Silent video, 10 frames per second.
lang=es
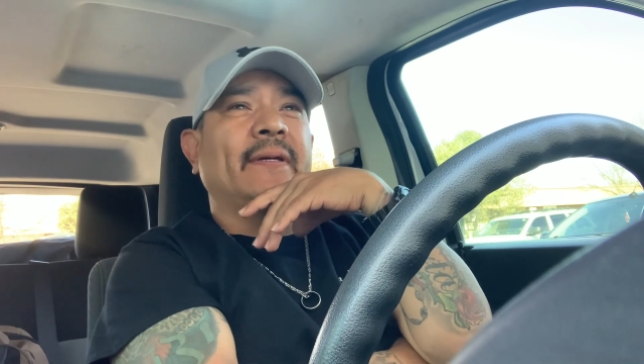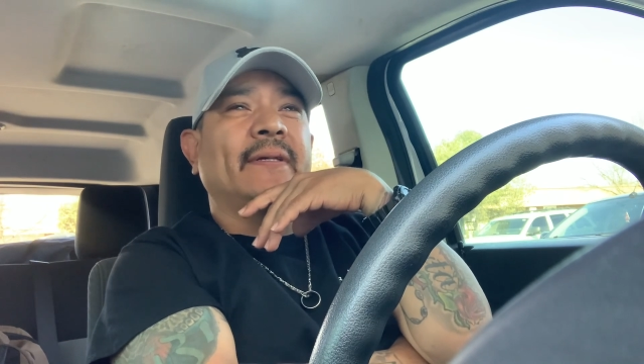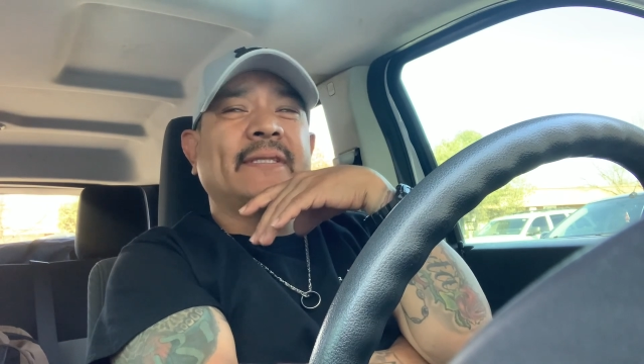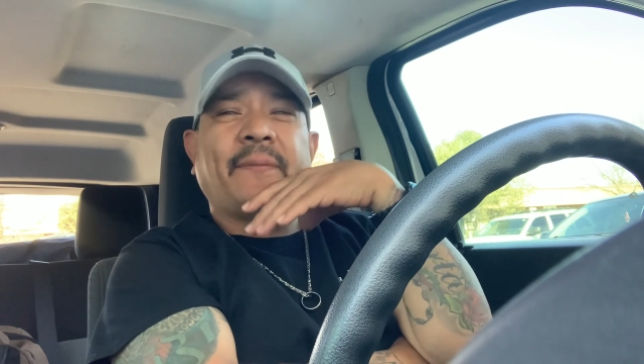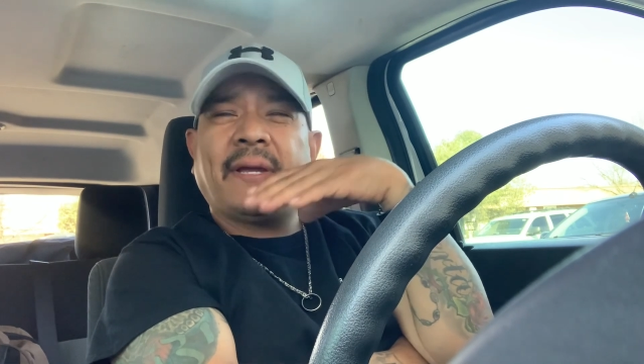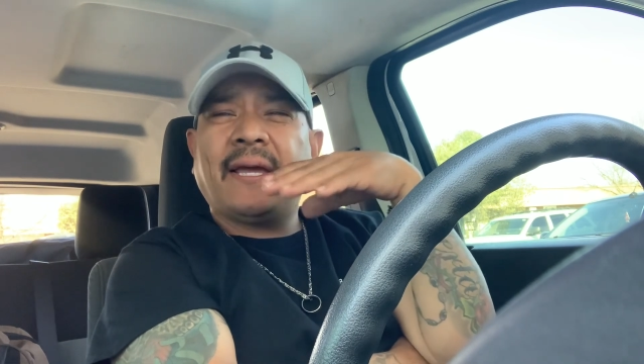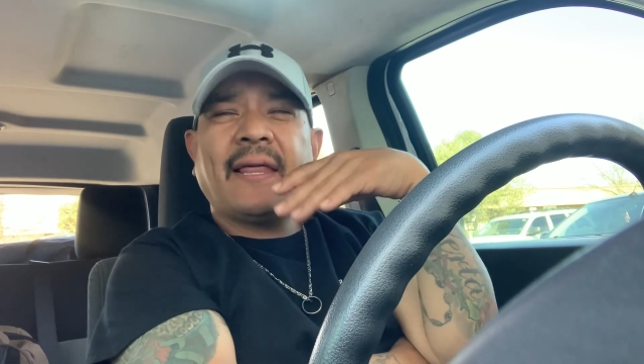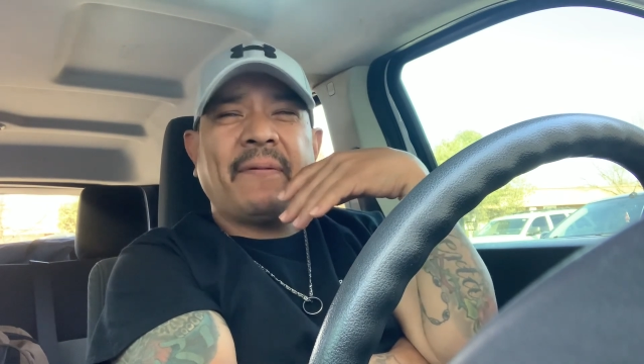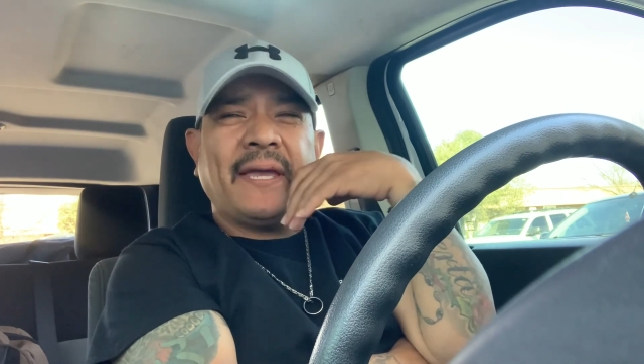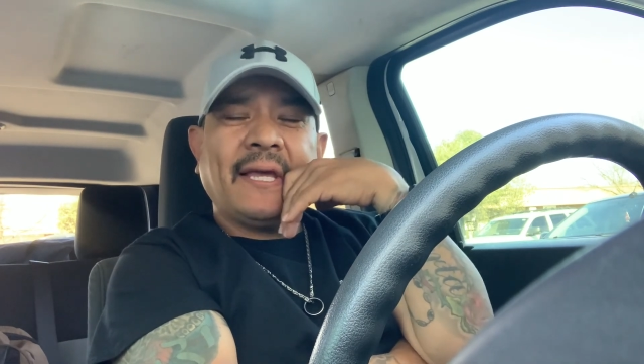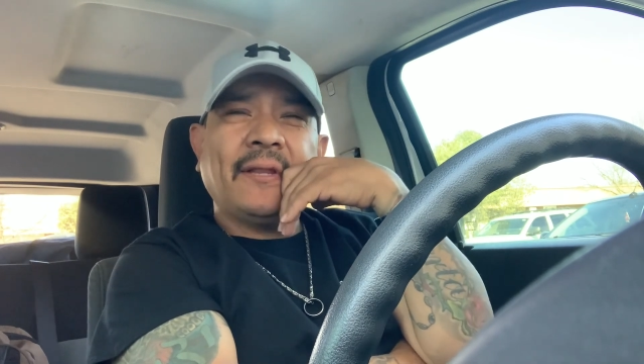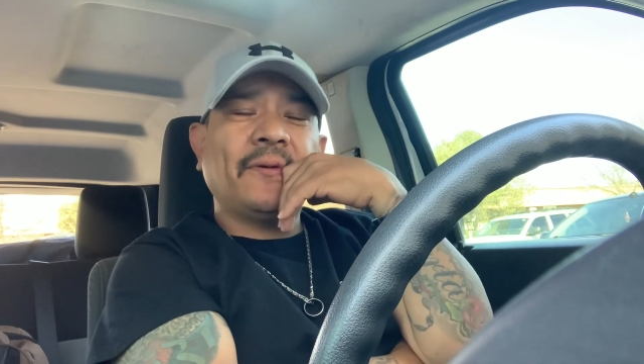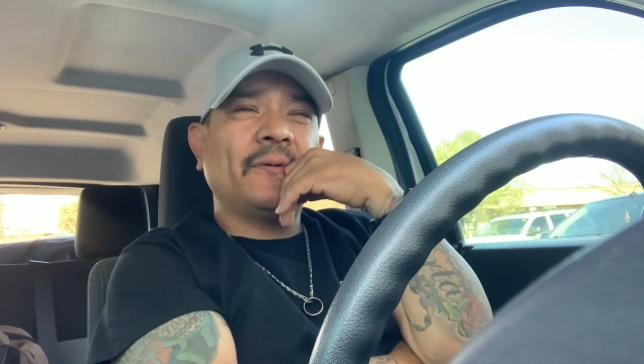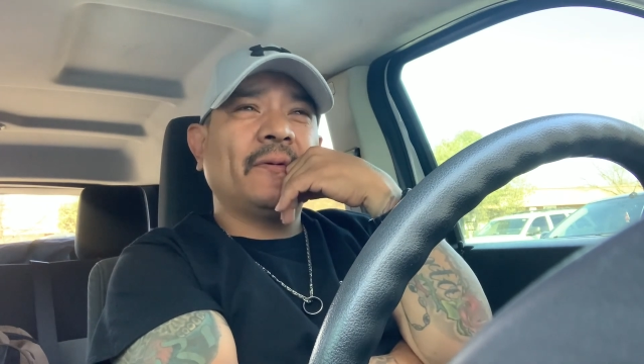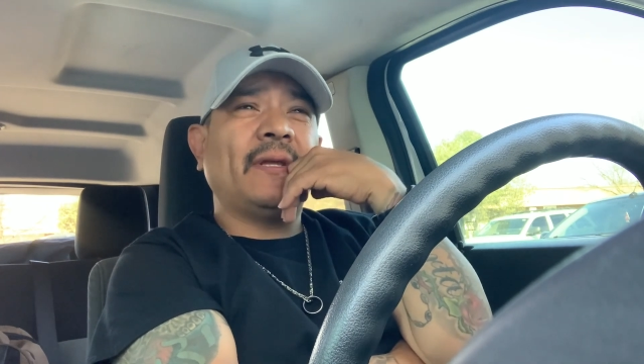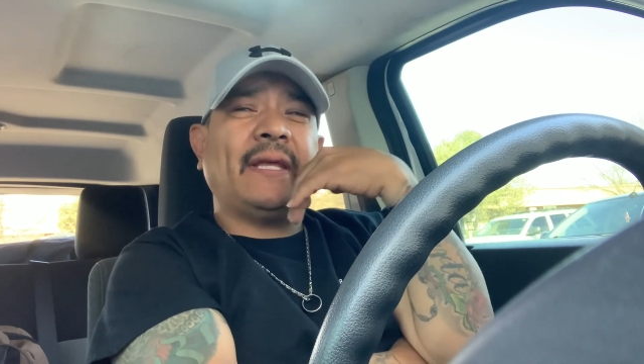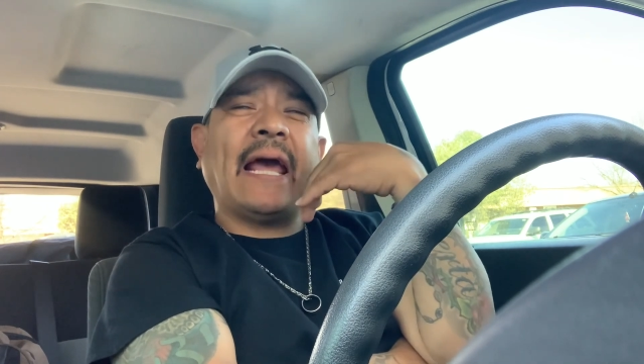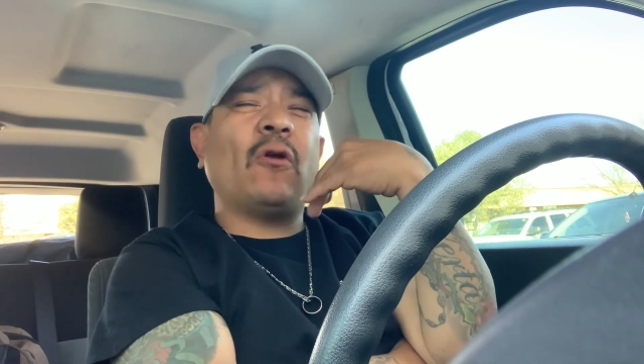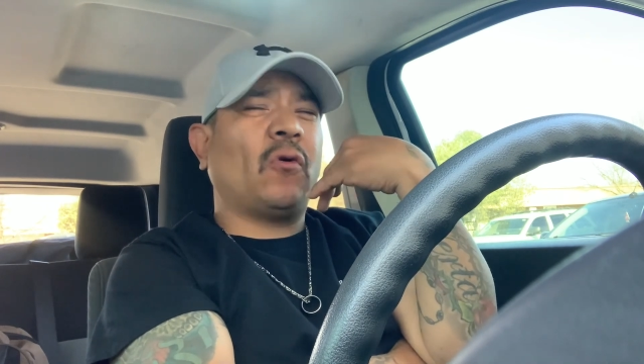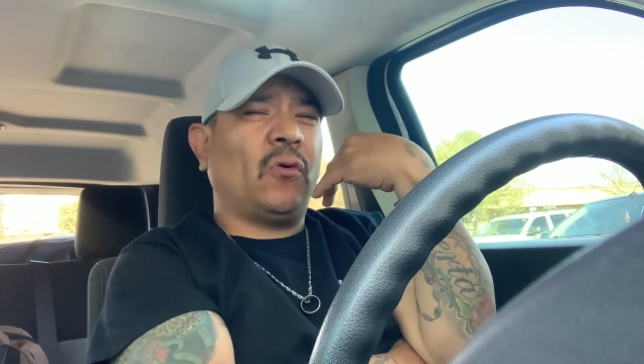se me queda viendo, y ya
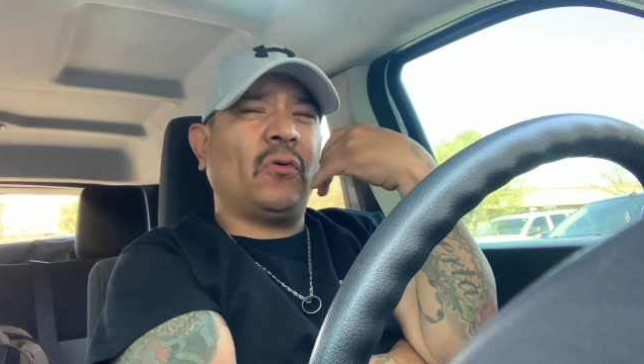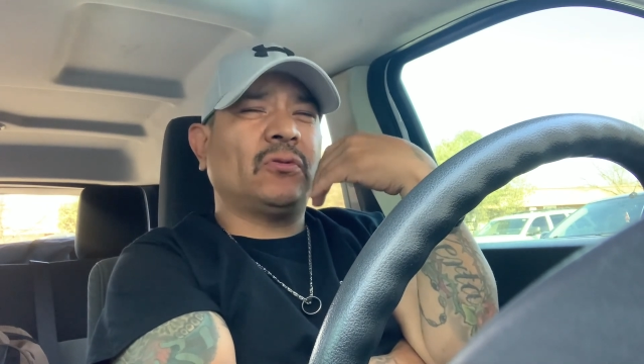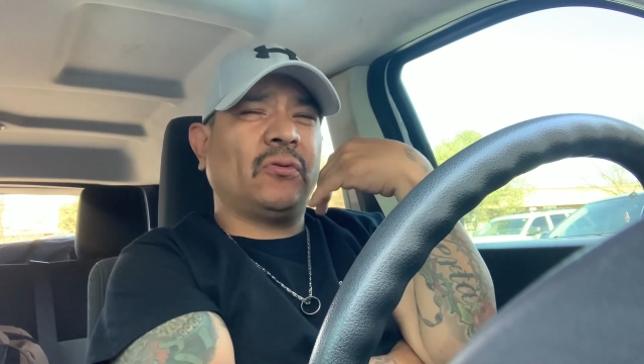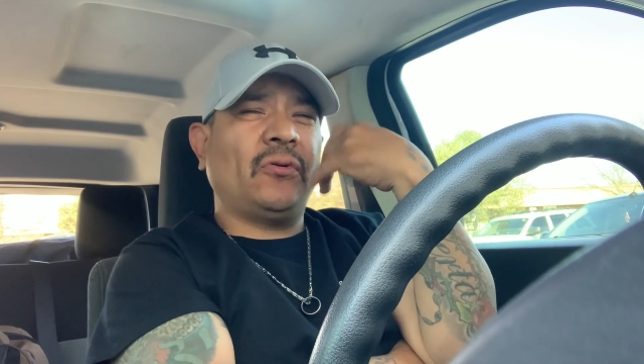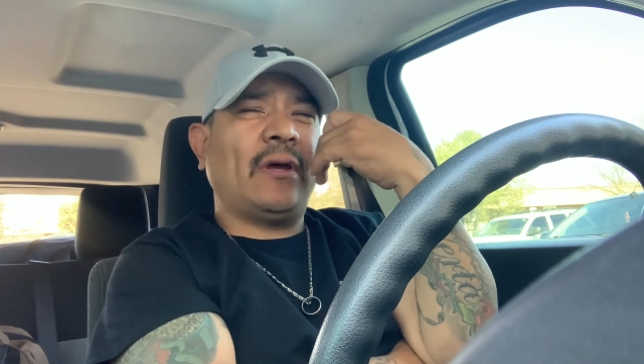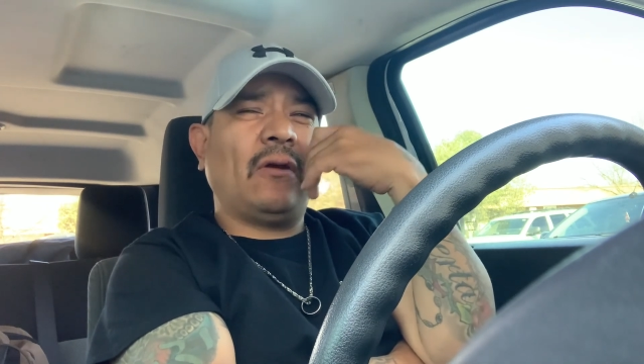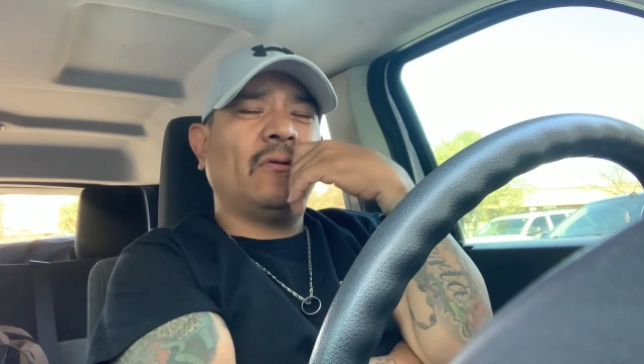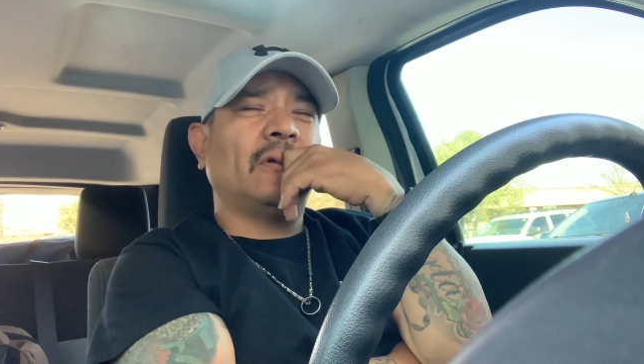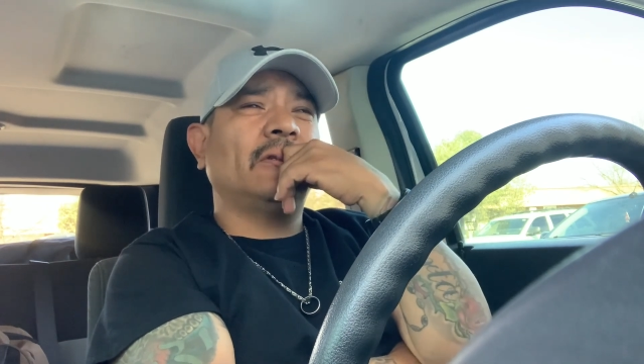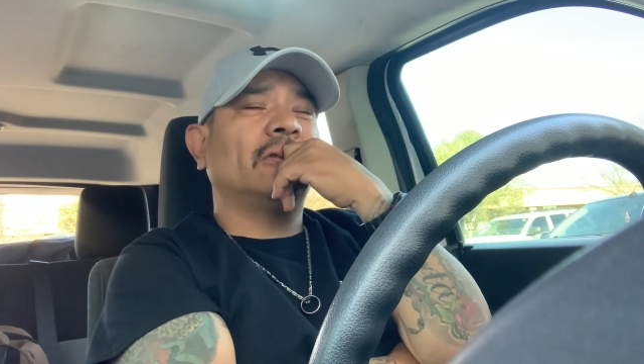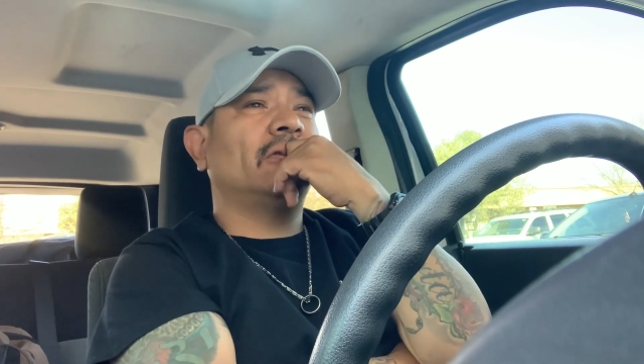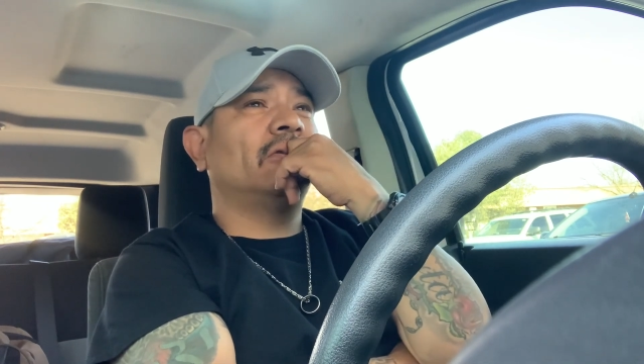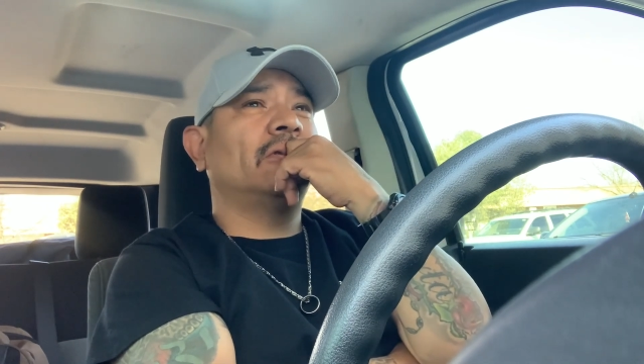lo conozco, yo ya lo conozco.